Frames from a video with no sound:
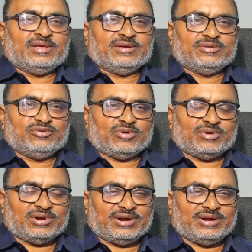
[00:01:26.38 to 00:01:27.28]
ఈ
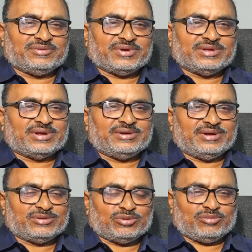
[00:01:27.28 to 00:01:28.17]
జొన్నలగడ్డ
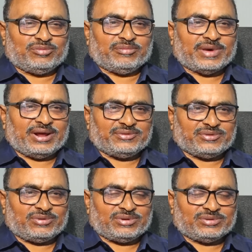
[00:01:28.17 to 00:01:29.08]
చైతన్యతో మ్యారేజ్
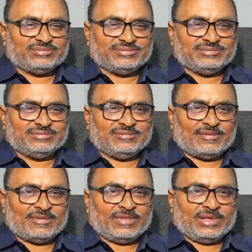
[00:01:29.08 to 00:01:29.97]
అవటం
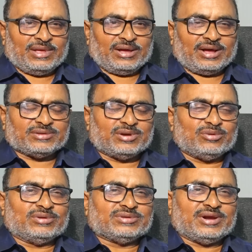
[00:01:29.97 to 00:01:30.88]
అతను
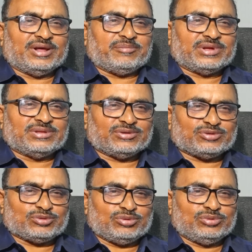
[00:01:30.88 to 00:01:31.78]
కొంత
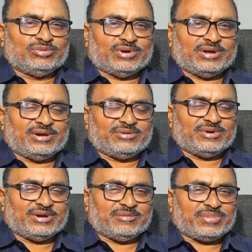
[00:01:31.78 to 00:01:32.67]
నెమ్మదస్తుడు
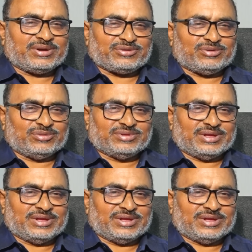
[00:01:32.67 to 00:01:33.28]
అనేటువంటి ఇంప్రెషన్ ఉంది